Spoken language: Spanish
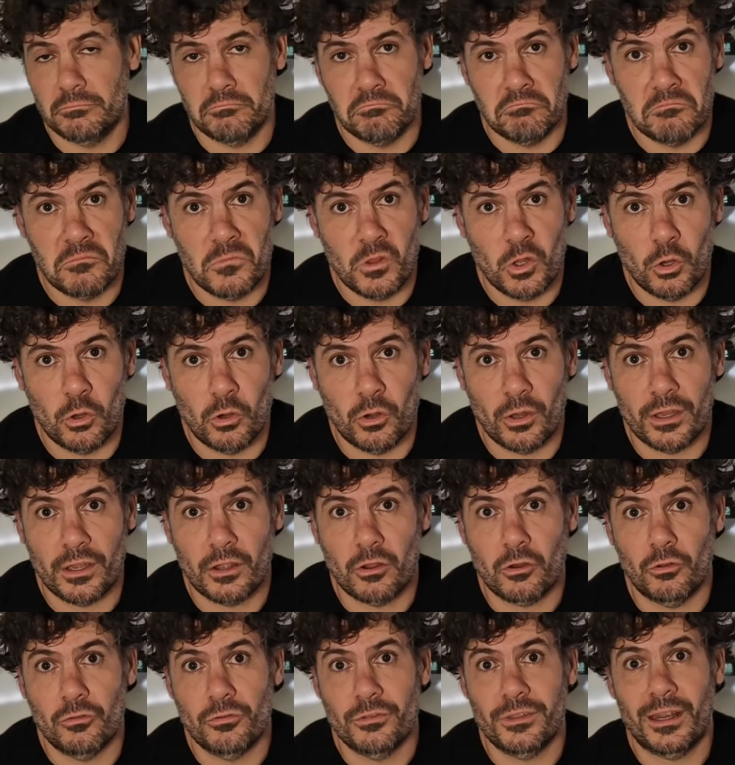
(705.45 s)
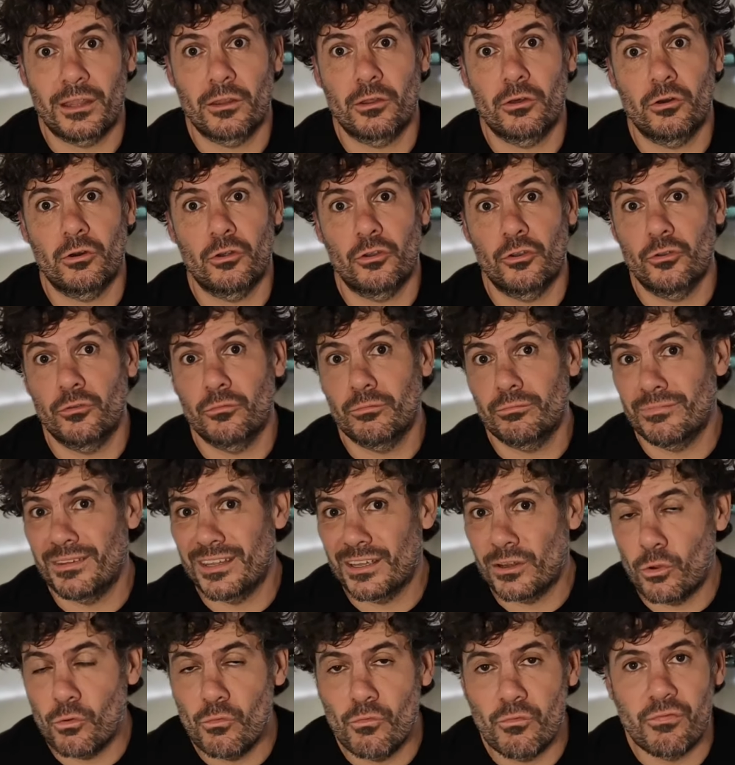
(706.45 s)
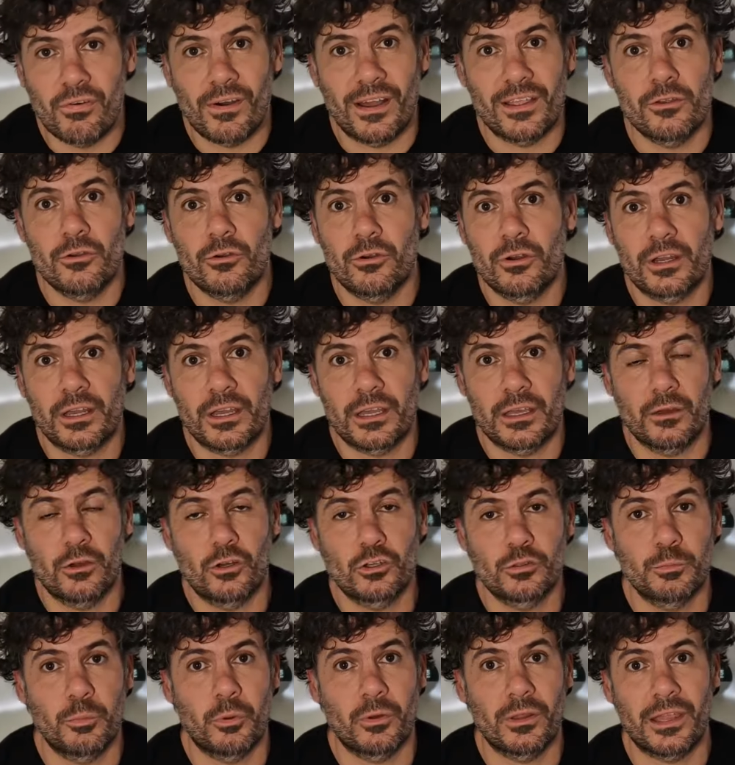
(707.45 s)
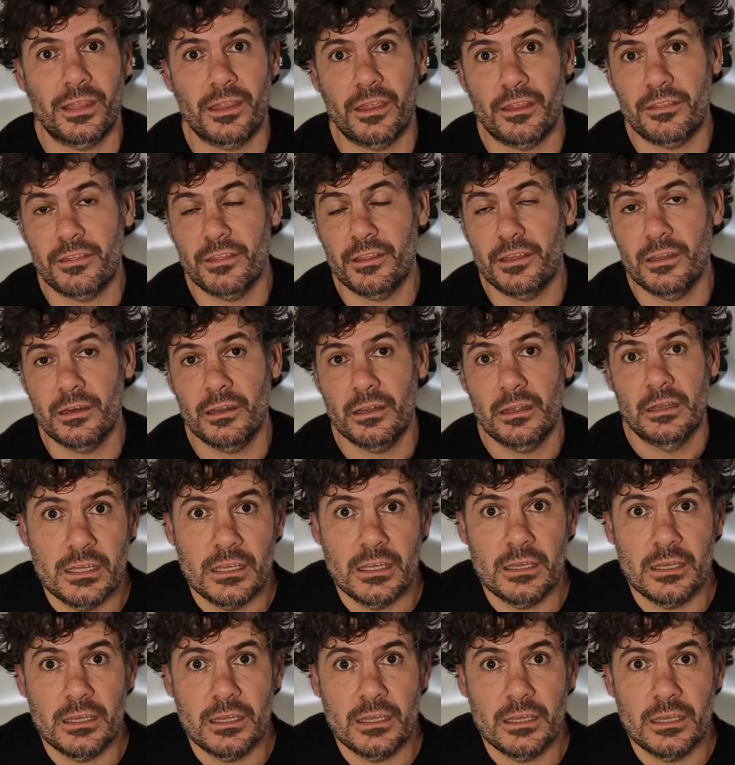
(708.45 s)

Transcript: no he encontrado ningún fallo que os pueda decir.